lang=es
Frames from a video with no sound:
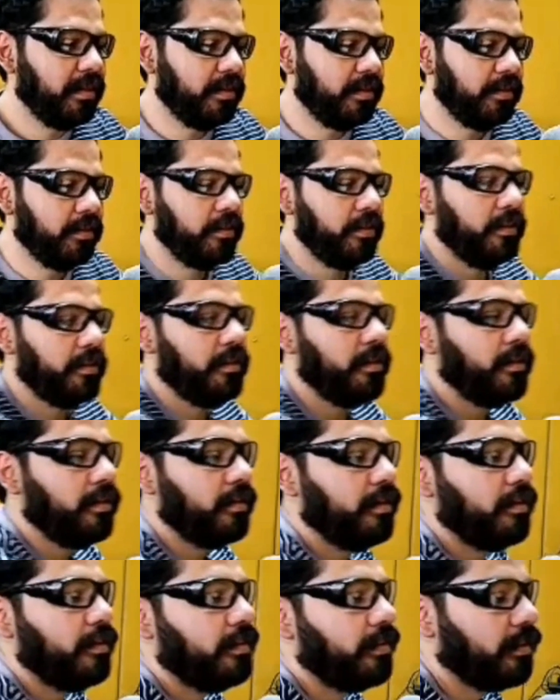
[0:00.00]
No, no, no.
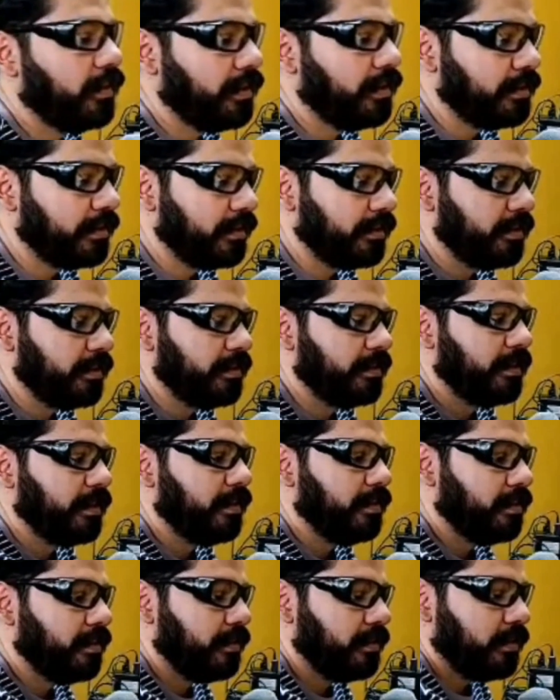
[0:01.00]
Esta es, esta,
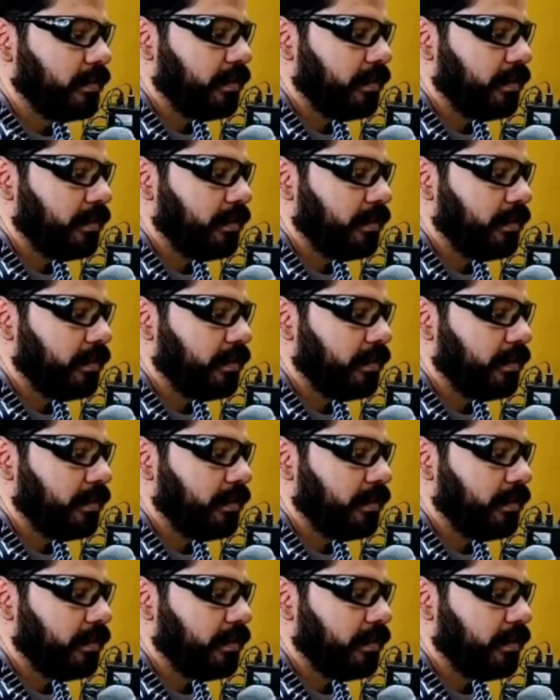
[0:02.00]
este.